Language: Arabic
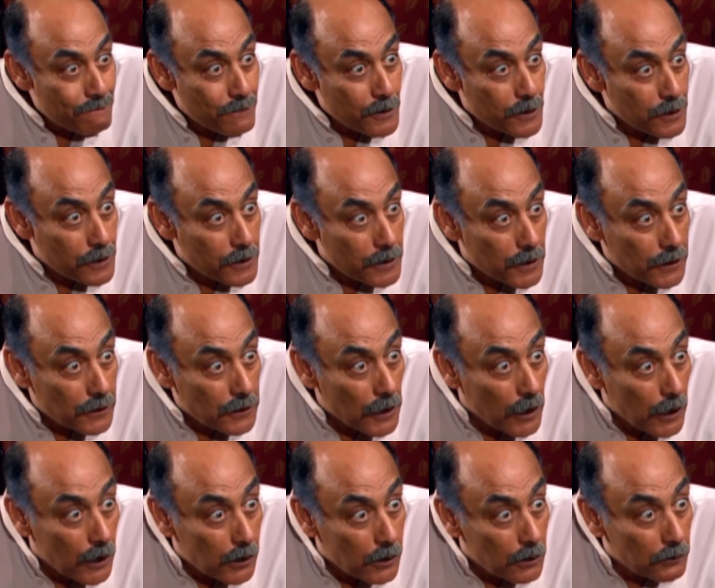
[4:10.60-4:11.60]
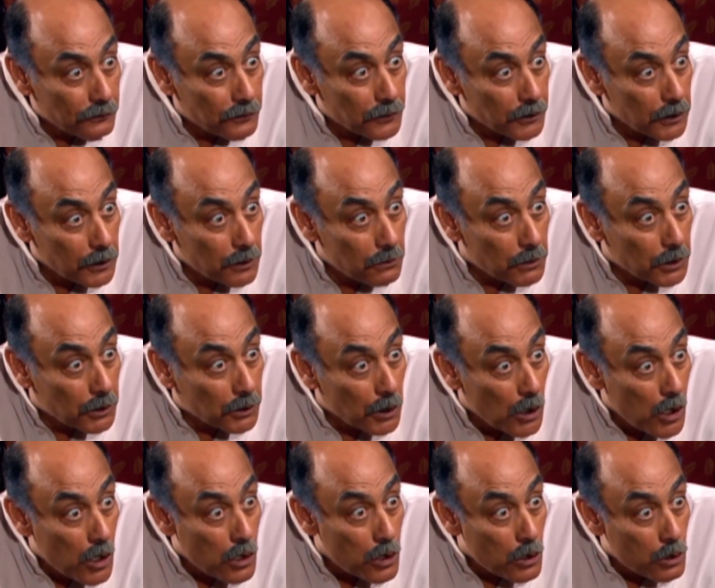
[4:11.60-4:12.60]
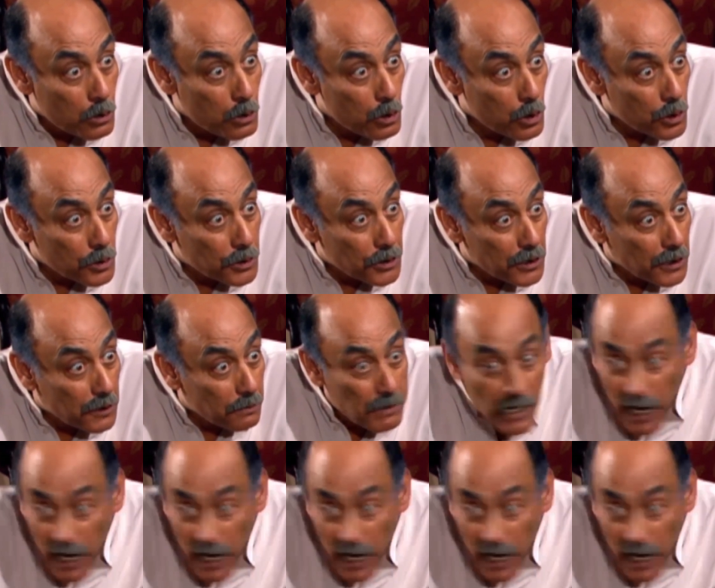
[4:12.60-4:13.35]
بكره تعرفي قيمه اللي جوزك